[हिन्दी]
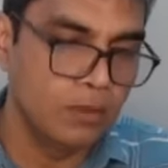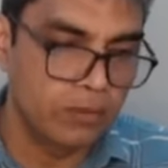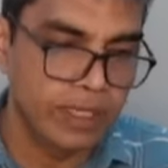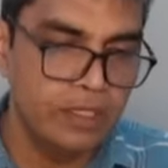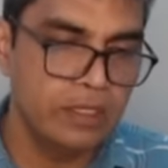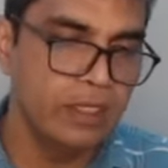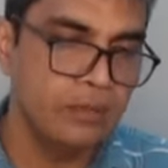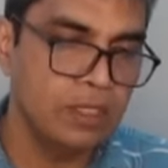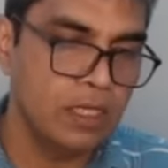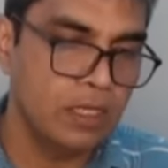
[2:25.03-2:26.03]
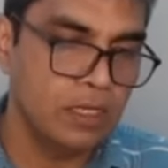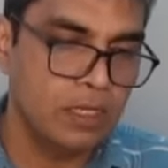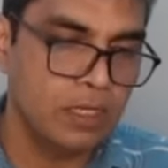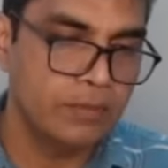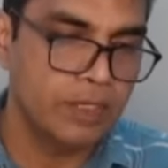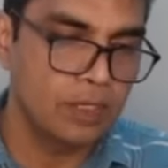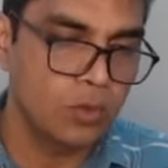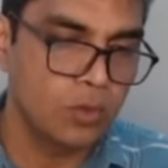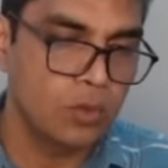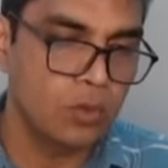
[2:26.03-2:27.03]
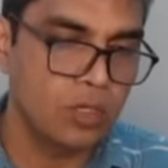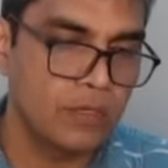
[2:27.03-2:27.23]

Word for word: वाइट ने भी यहाँ अपने रुक को